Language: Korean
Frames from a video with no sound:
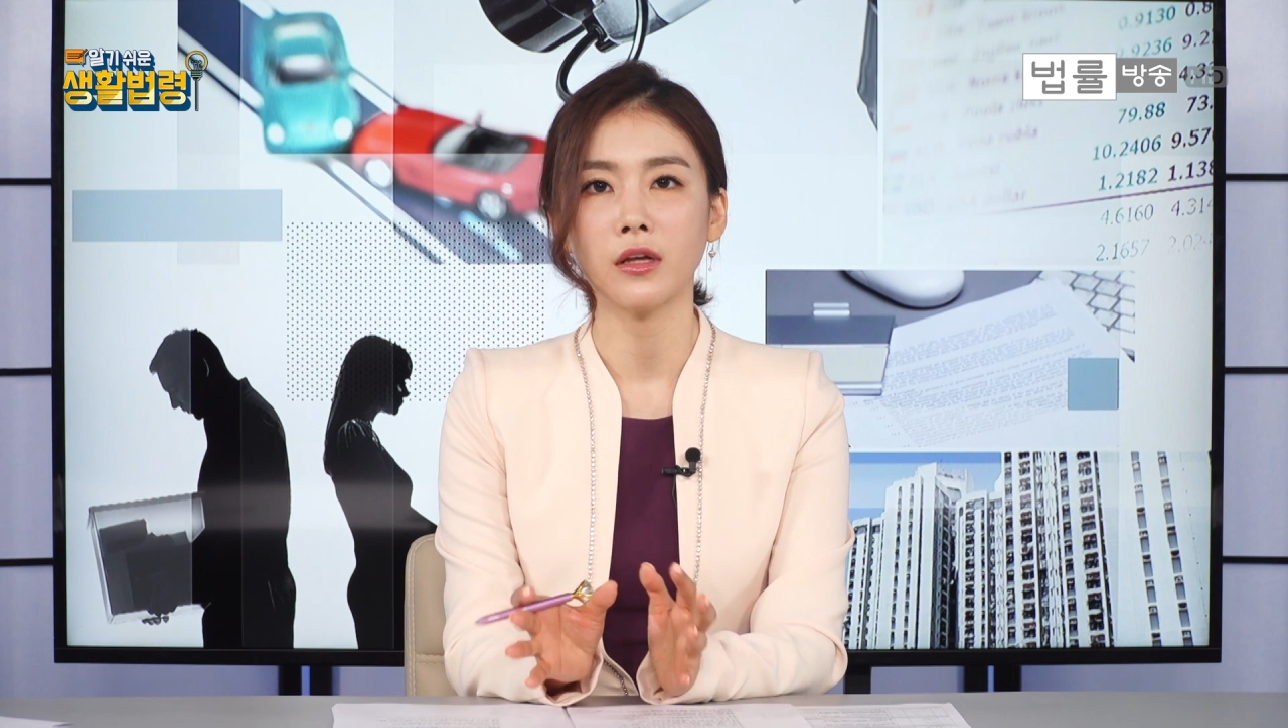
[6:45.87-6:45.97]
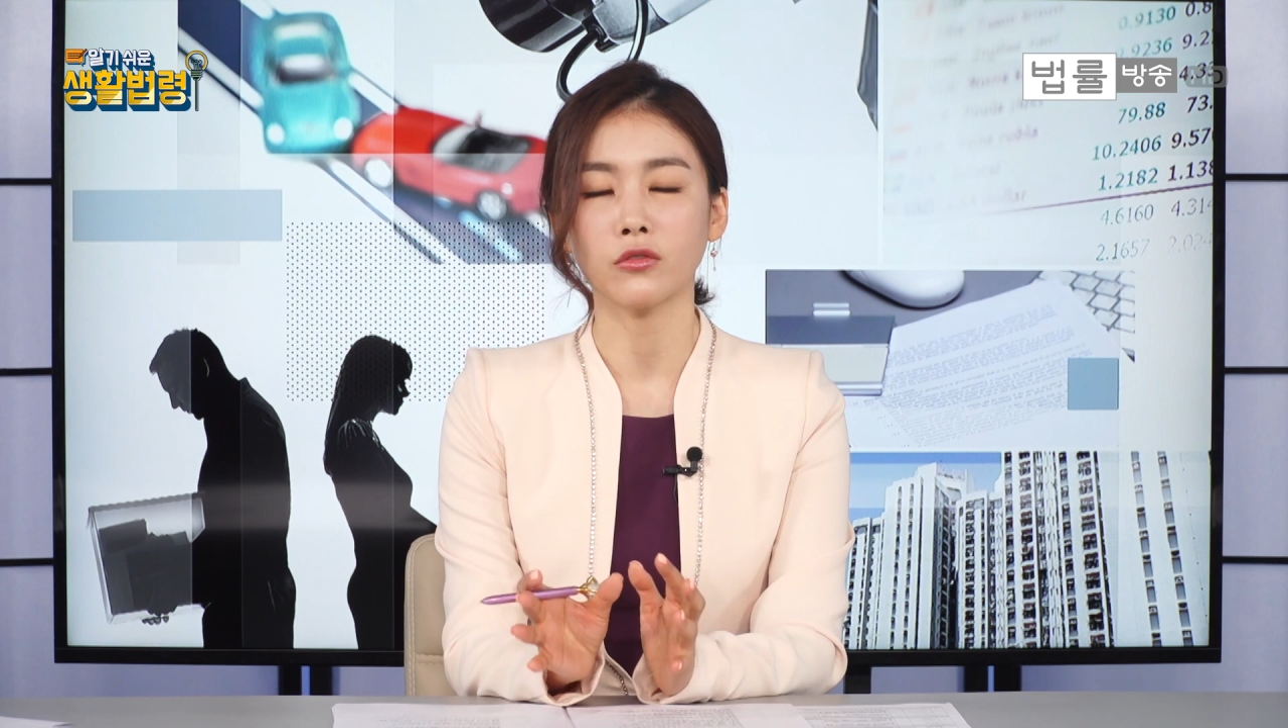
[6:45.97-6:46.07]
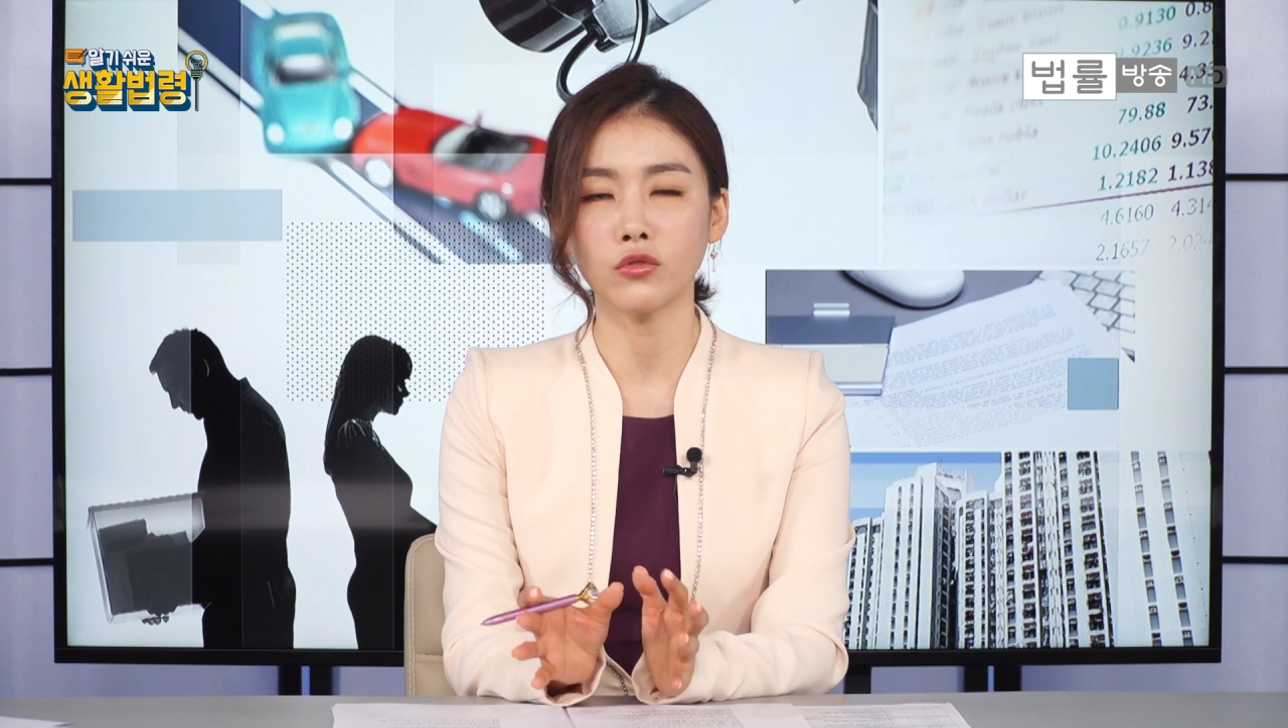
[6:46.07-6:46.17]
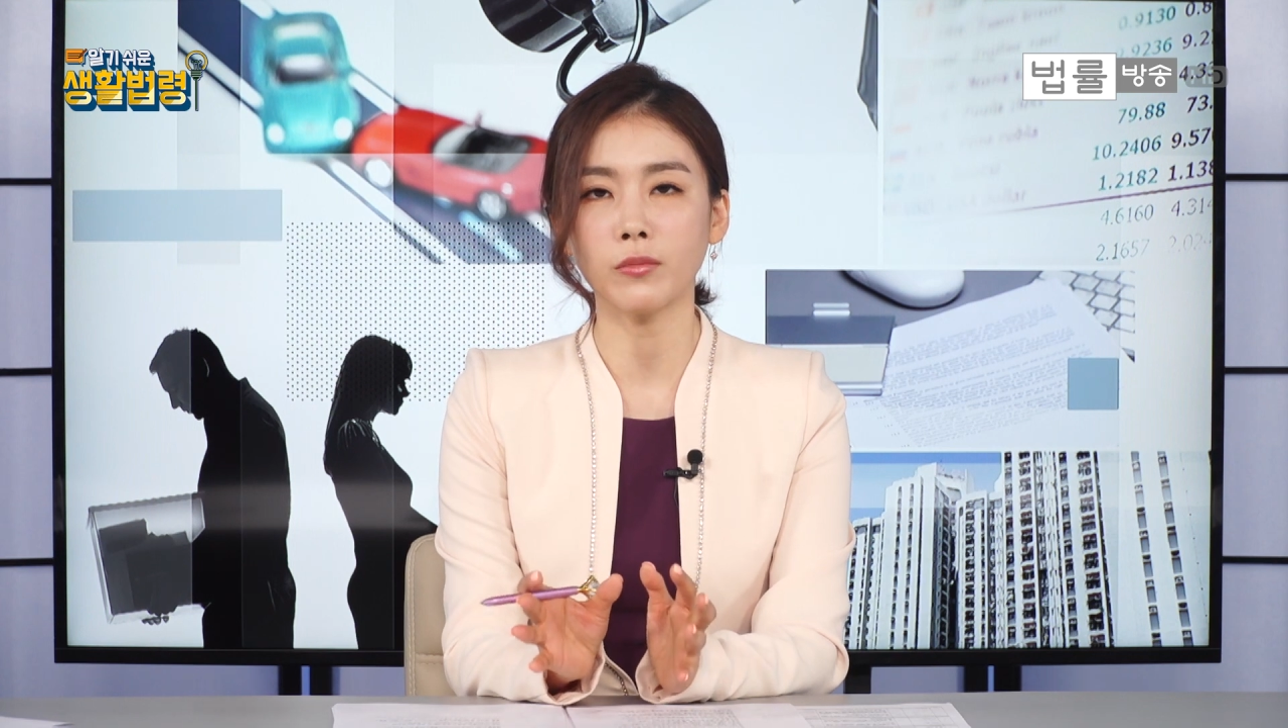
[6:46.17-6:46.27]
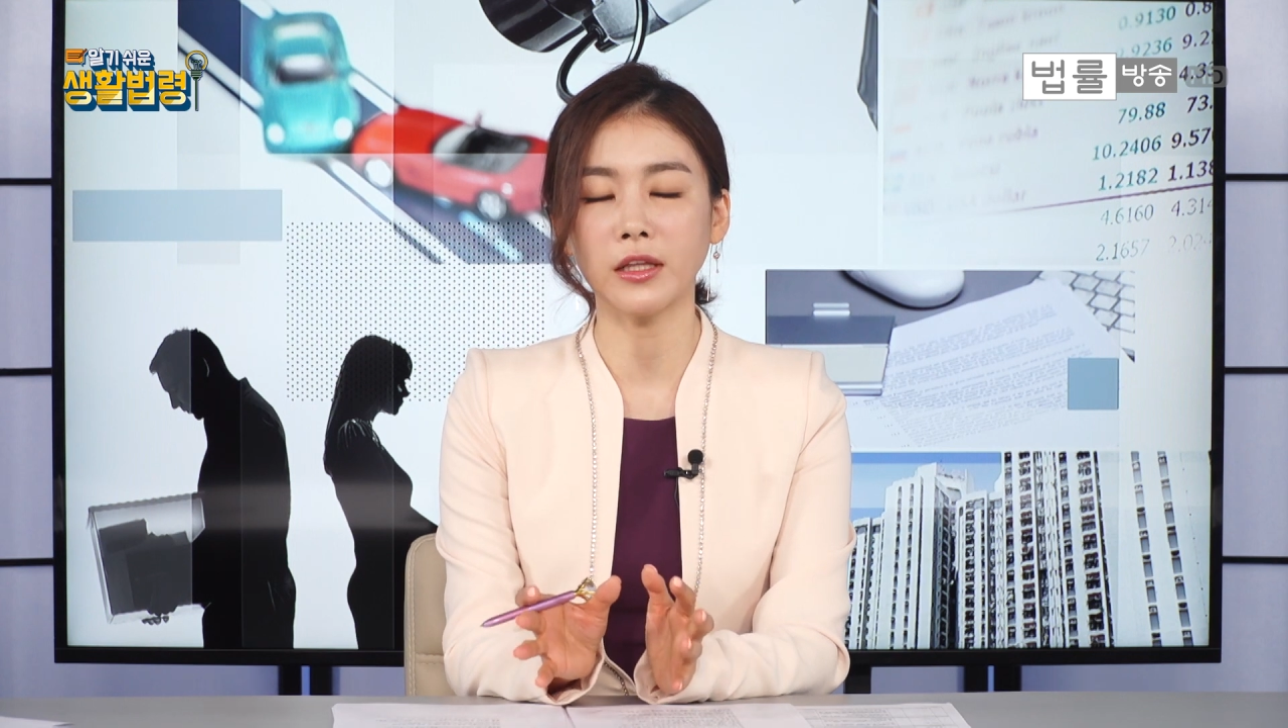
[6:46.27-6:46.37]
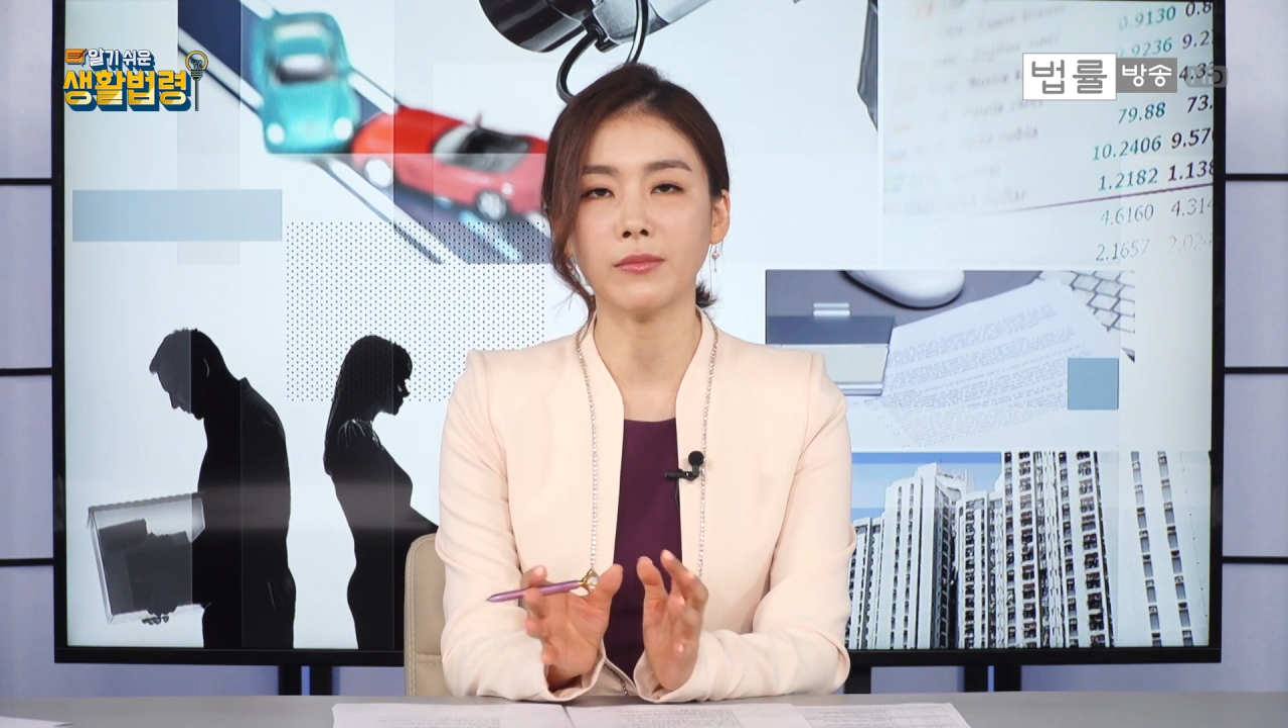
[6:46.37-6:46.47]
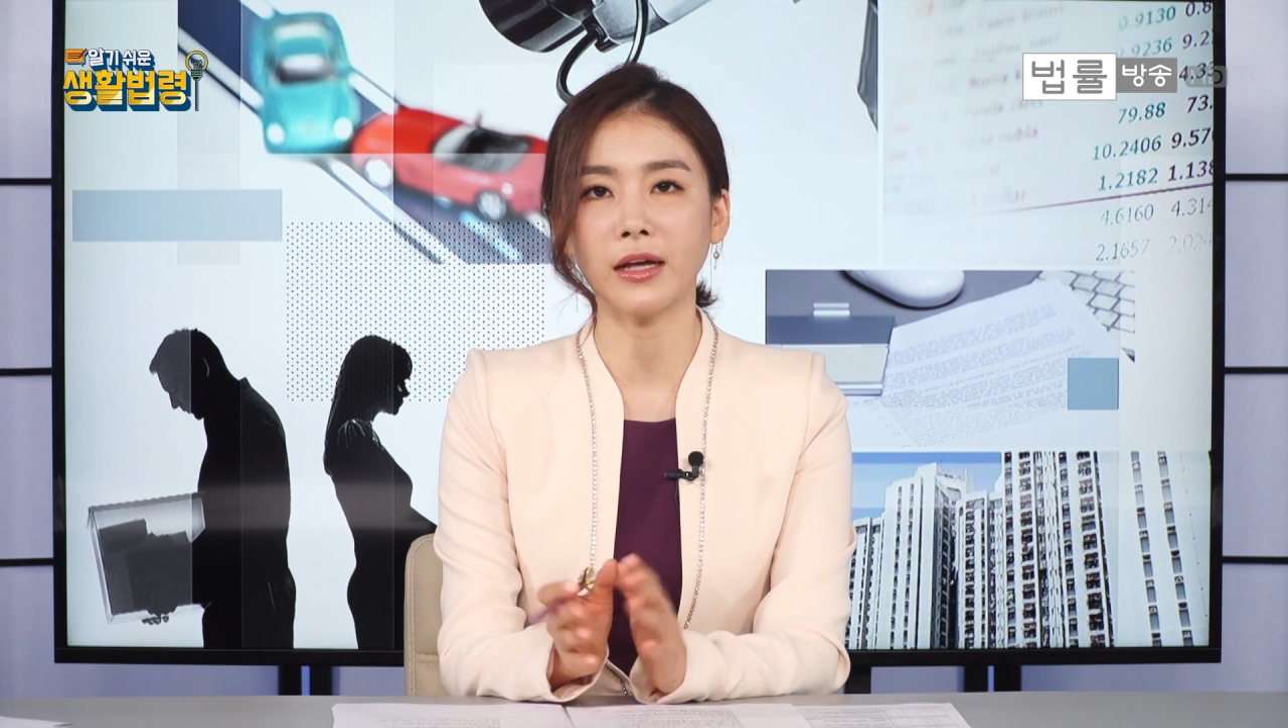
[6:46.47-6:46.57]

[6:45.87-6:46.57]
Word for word: 술을 많이